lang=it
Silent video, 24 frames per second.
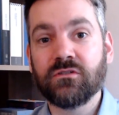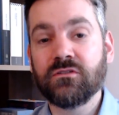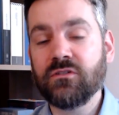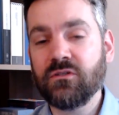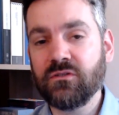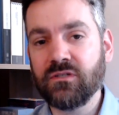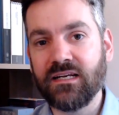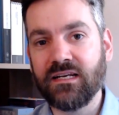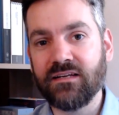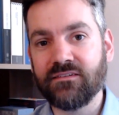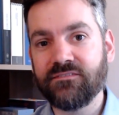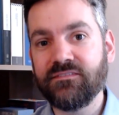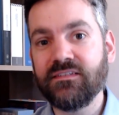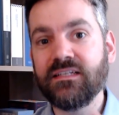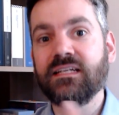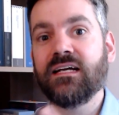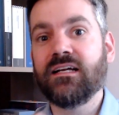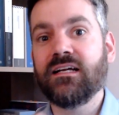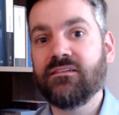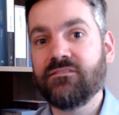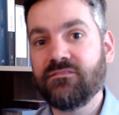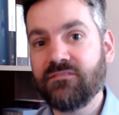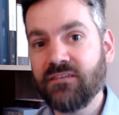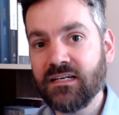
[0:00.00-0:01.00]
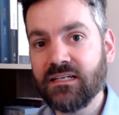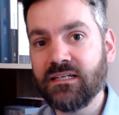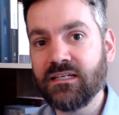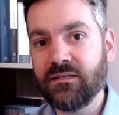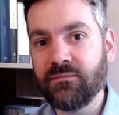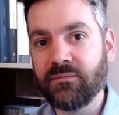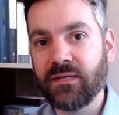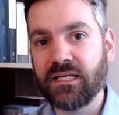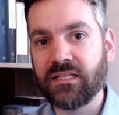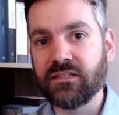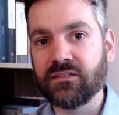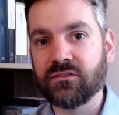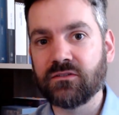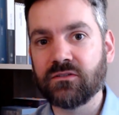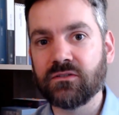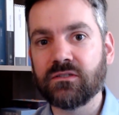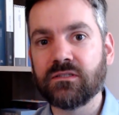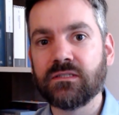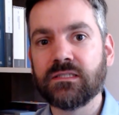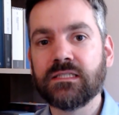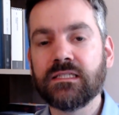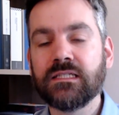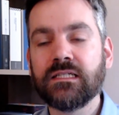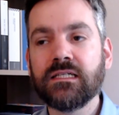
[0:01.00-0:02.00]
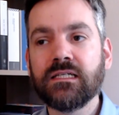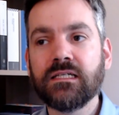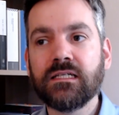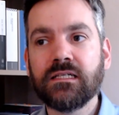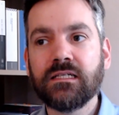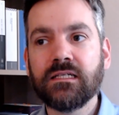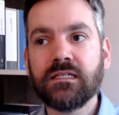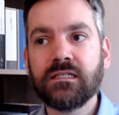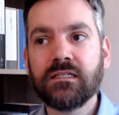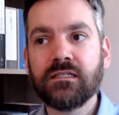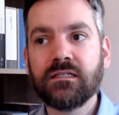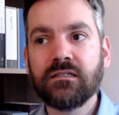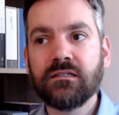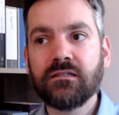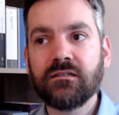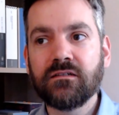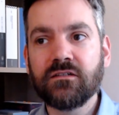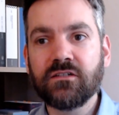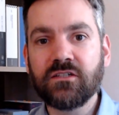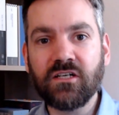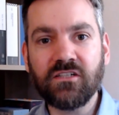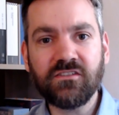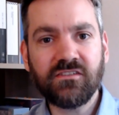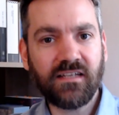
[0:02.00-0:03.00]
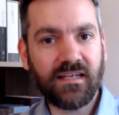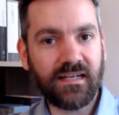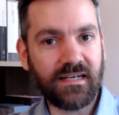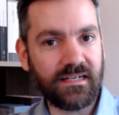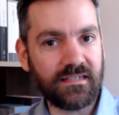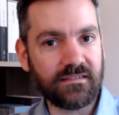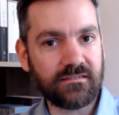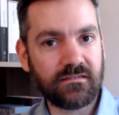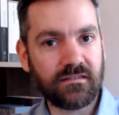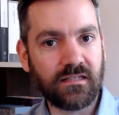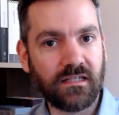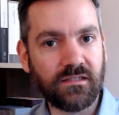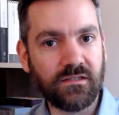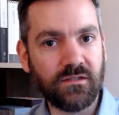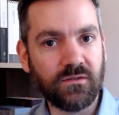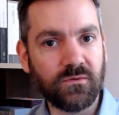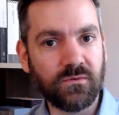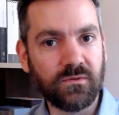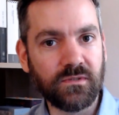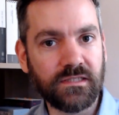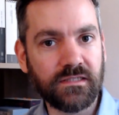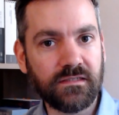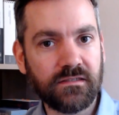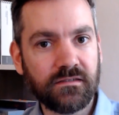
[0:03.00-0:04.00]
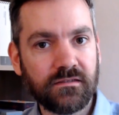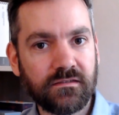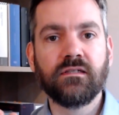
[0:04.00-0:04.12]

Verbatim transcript: non alla fine, al fallimento, cosa resta di lui?